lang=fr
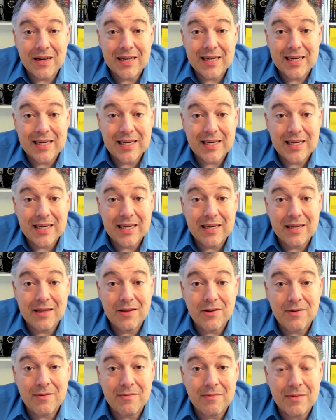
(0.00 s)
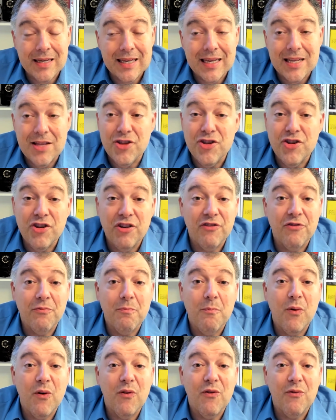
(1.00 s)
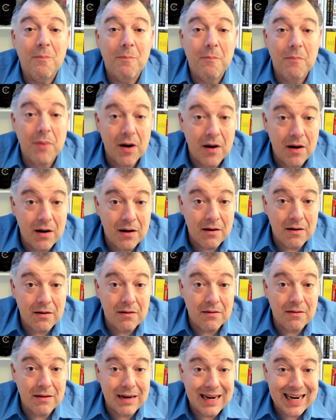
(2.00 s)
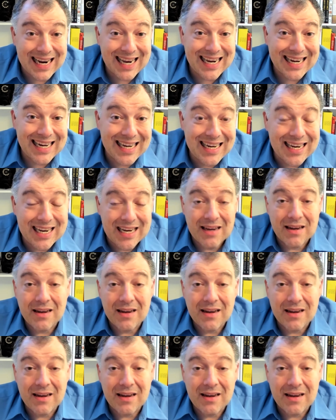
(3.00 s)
qu'ils ne peuvent pas régler.